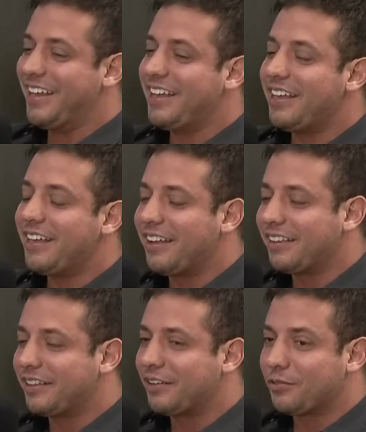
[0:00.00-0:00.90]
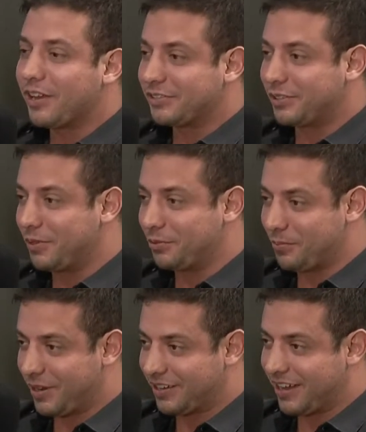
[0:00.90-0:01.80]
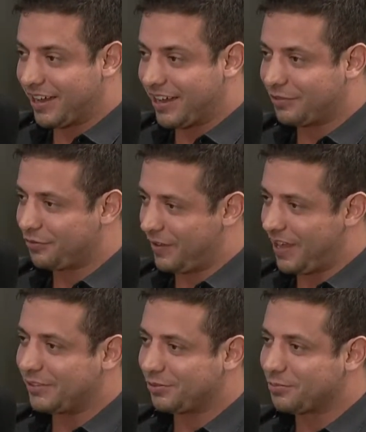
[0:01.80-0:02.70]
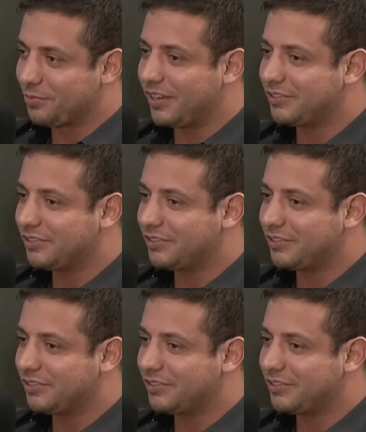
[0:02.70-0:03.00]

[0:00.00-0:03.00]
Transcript: Ela tava com casamento marcado, festa e mais,